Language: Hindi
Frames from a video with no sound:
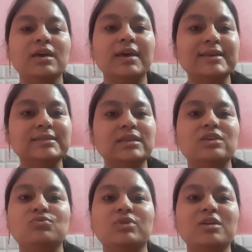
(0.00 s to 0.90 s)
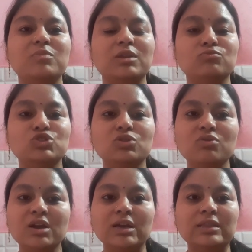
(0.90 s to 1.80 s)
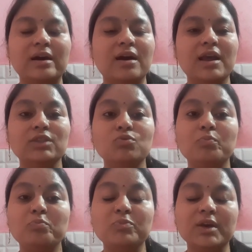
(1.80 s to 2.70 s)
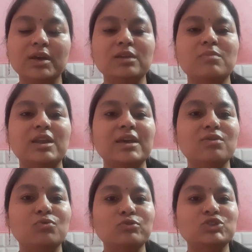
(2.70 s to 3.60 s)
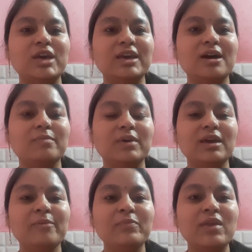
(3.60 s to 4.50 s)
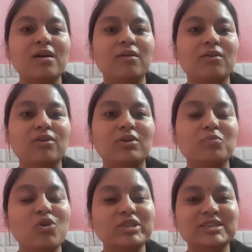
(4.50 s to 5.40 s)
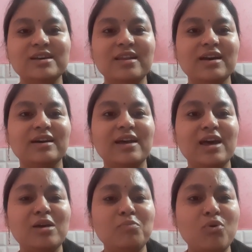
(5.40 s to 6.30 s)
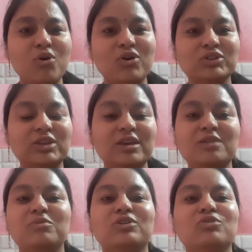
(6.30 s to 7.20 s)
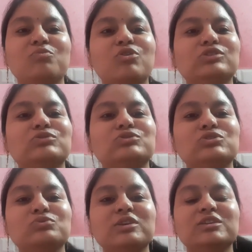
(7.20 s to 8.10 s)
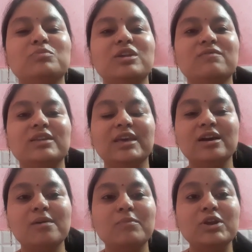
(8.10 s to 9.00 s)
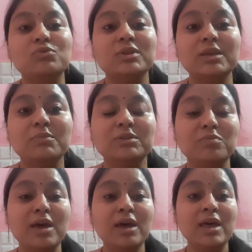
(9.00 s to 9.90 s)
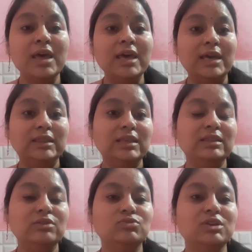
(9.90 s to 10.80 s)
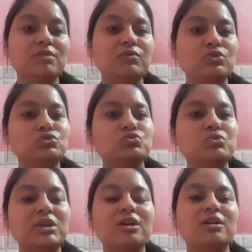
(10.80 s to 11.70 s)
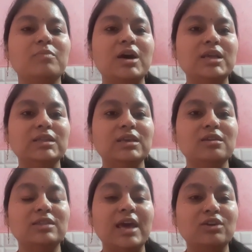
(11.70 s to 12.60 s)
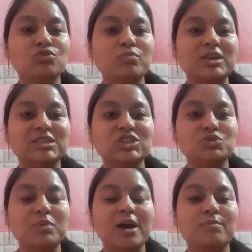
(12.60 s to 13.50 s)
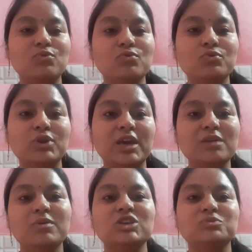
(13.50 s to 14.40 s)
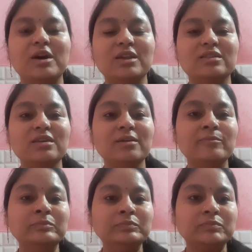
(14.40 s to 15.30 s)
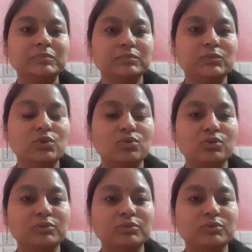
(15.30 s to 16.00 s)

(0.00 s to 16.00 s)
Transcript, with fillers: कैसे नहीं हो रहे हैं मेरे मुझे तो करके दिखाना है तो यकीन मानिए हो जाएंगे आपके और बहुत अच्छा लग रहा है बहुत ही मेरे को बहुत खुशी हुई जब मेरे वन के कम्प्लीट हुए थे बट मैं इतने दिनों से ना वीडियो शूट नहीं कर पा रही थी थैंक यू मैसेज मैं आप लोगों को नहीं भेज पा रही थी तो